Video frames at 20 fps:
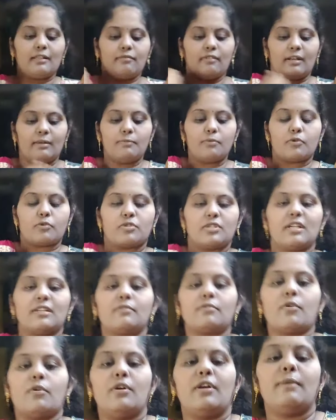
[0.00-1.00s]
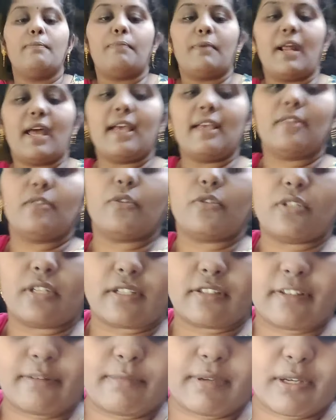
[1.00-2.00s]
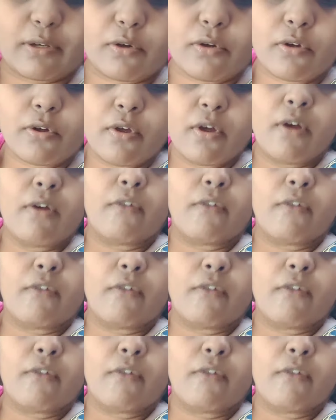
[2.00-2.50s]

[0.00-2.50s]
సైజ్ వాళ్ళు బుక్ చేసుకోండి ప్రైస్ వచ్చేసి మీకు